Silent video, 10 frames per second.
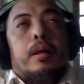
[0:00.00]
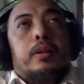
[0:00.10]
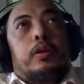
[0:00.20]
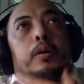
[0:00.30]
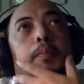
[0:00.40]

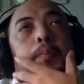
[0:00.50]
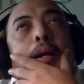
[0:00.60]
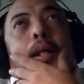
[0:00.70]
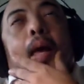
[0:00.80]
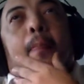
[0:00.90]
So,
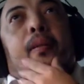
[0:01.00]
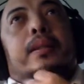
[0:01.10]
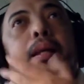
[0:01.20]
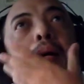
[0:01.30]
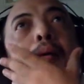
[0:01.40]

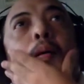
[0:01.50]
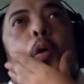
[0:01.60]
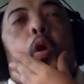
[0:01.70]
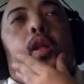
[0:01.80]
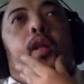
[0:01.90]
pagkatapos ng
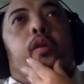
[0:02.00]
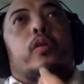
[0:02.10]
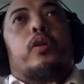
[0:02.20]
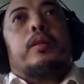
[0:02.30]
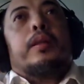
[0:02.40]
golden
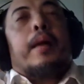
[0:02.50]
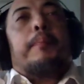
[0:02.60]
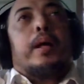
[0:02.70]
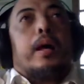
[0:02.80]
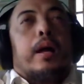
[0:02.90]
rule,
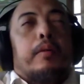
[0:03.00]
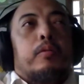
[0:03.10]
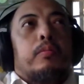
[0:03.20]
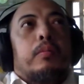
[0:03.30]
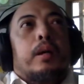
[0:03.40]
dapat uh, ah, uh,
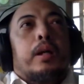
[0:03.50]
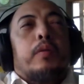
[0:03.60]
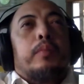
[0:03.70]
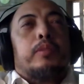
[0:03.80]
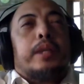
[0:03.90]
ah, ah,
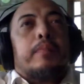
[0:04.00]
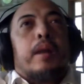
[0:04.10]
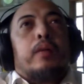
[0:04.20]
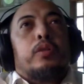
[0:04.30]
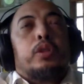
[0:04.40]
gawin mo sa
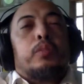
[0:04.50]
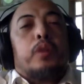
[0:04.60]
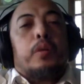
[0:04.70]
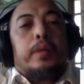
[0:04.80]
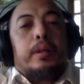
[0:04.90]
ibang gusto mong
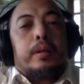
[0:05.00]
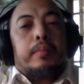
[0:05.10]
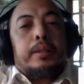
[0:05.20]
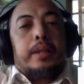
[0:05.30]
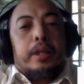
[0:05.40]
gawin ng
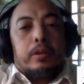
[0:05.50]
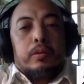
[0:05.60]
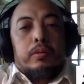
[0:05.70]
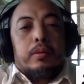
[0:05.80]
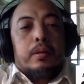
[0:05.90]
iba sa
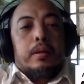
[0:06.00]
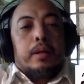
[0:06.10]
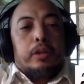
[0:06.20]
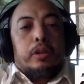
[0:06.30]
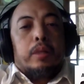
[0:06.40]
iyo.
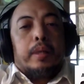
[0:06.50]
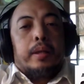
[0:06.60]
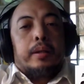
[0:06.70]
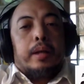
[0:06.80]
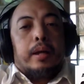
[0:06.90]
Ito
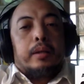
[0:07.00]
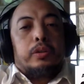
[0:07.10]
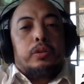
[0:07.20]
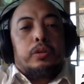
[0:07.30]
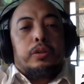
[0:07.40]
naman ang
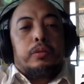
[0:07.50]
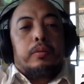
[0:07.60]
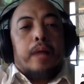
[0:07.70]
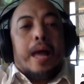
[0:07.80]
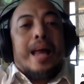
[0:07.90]
sunod yung
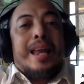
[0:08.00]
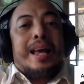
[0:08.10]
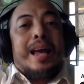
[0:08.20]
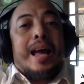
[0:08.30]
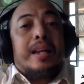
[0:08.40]

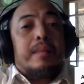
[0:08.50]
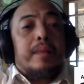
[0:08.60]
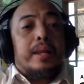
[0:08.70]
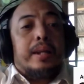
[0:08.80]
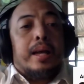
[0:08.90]
kahalagahan
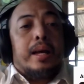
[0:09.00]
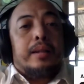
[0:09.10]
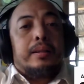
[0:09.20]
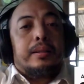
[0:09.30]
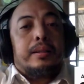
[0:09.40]
naman ng
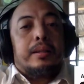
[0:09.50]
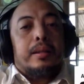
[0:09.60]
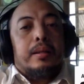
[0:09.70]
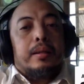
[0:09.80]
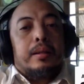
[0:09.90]

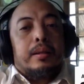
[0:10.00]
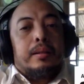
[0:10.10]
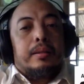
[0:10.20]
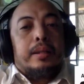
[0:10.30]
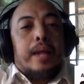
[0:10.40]

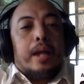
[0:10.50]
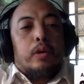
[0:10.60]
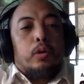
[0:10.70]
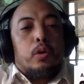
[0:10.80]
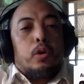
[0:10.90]

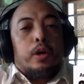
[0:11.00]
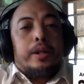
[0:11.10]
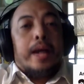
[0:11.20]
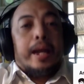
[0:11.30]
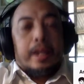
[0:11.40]
dialogo or
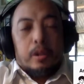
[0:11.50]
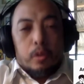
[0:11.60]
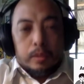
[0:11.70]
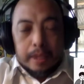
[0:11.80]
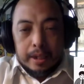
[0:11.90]

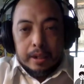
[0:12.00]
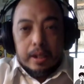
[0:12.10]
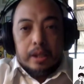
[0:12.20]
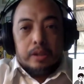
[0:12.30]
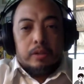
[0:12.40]
dialogue sa
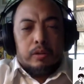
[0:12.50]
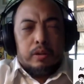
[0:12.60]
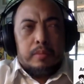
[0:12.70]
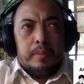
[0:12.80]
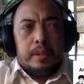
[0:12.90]
English. So, ano ba ibig